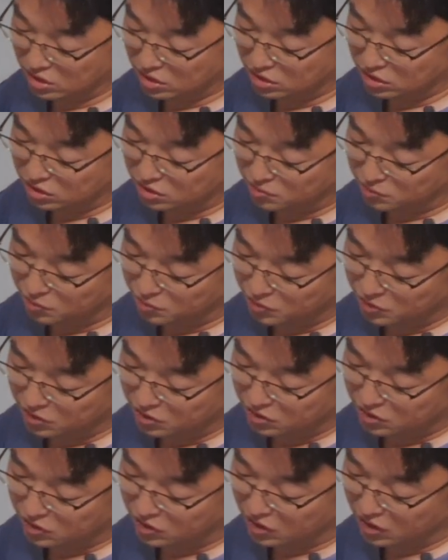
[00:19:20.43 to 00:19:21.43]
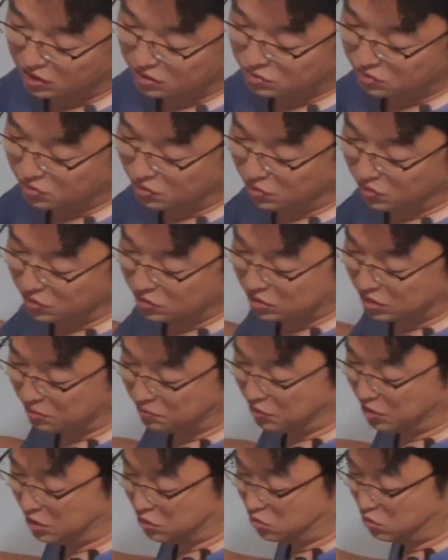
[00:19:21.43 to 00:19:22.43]
여기서 보면은 그래가지고 이제
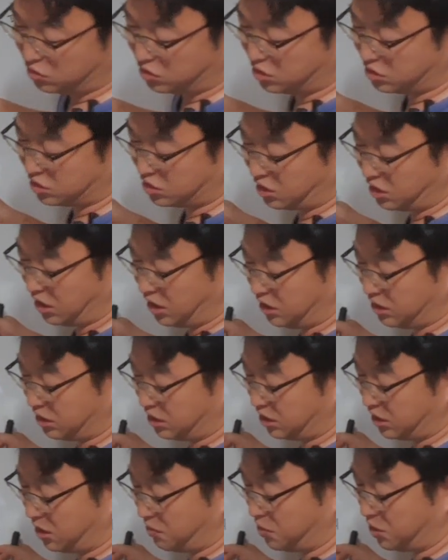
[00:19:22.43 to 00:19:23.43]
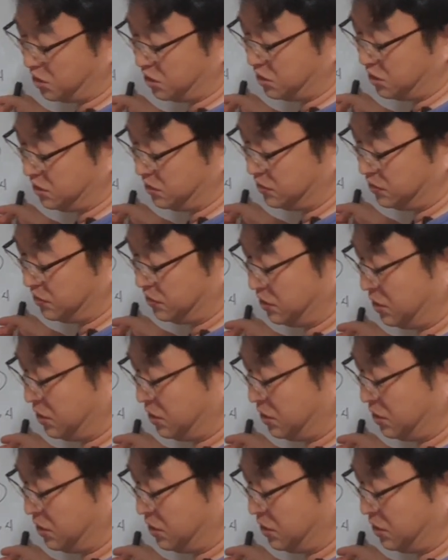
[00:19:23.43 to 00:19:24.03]
뭘 또 측정해야 되느냐면은